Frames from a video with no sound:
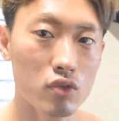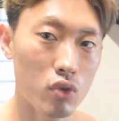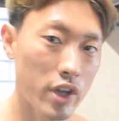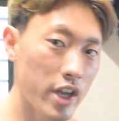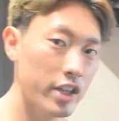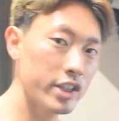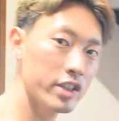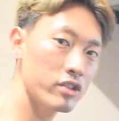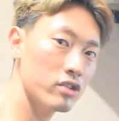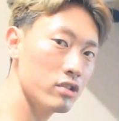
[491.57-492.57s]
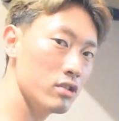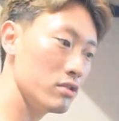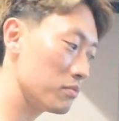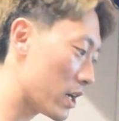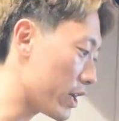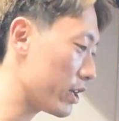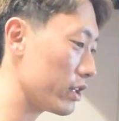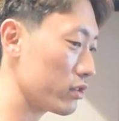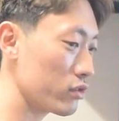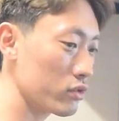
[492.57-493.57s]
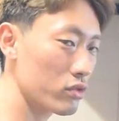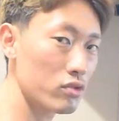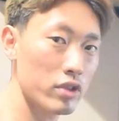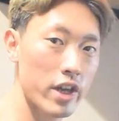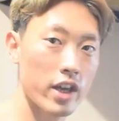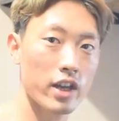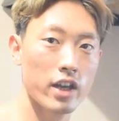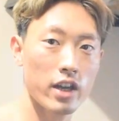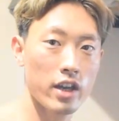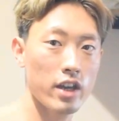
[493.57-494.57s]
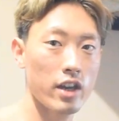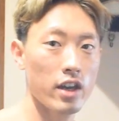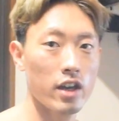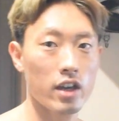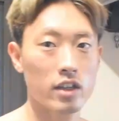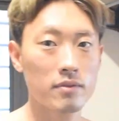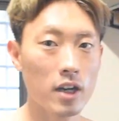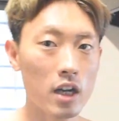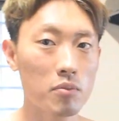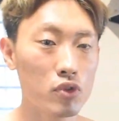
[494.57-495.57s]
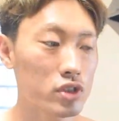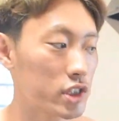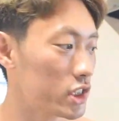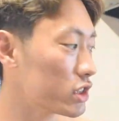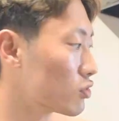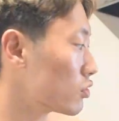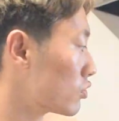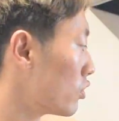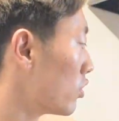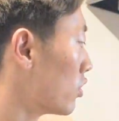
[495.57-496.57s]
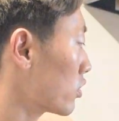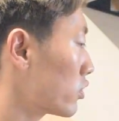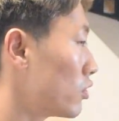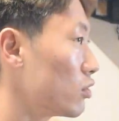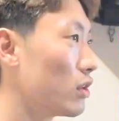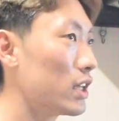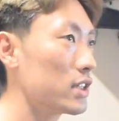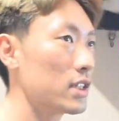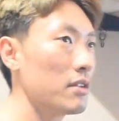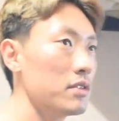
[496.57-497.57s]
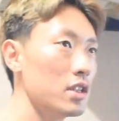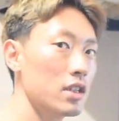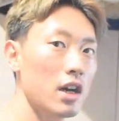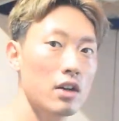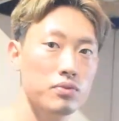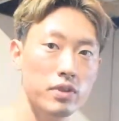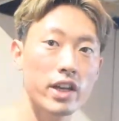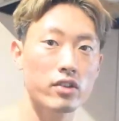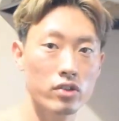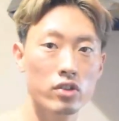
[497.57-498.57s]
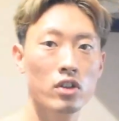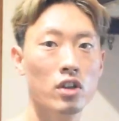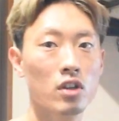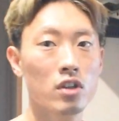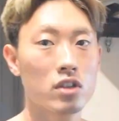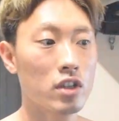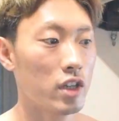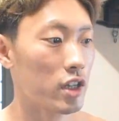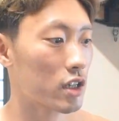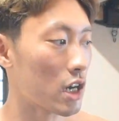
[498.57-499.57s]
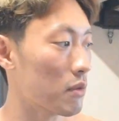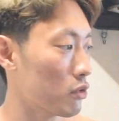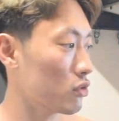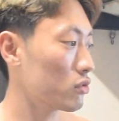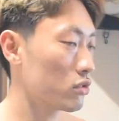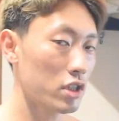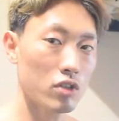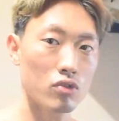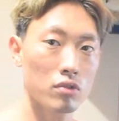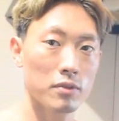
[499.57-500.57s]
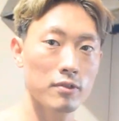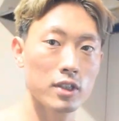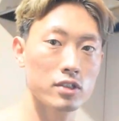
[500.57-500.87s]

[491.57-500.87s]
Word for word: あトレーニング前ということで、えー、今からもち2個と今日の朝食べてたフレークでカーボ取っていこうと思いま